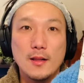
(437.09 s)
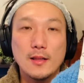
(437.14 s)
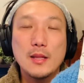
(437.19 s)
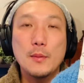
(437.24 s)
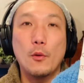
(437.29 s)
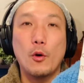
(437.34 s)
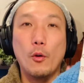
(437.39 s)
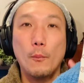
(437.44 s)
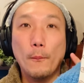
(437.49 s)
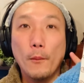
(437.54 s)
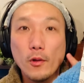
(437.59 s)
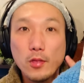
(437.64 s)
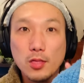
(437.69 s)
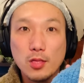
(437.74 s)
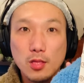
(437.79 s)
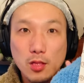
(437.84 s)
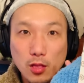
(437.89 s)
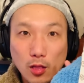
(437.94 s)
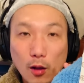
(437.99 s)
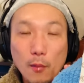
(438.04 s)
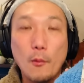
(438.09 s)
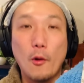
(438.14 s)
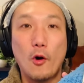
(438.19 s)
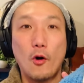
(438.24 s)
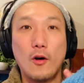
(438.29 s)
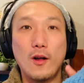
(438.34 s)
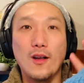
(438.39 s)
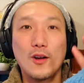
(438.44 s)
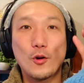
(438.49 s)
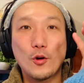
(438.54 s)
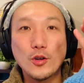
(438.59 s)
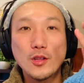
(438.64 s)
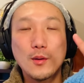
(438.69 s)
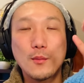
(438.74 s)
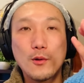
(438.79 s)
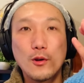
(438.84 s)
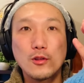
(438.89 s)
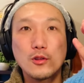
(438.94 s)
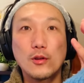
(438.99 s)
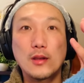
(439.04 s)
でも、最も子
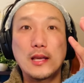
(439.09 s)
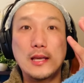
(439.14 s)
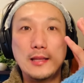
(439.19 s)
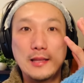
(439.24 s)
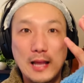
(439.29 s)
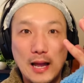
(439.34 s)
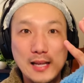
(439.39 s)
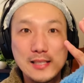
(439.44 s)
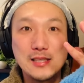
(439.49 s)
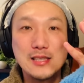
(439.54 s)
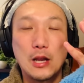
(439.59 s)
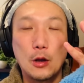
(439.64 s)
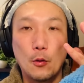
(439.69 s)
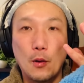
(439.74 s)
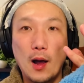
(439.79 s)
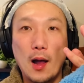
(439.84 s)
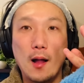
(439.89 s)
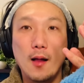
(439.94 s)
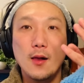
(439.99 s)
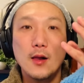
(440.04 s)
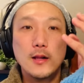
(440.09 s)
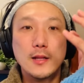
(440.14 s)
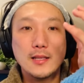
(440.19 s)
供の時に大事なのは、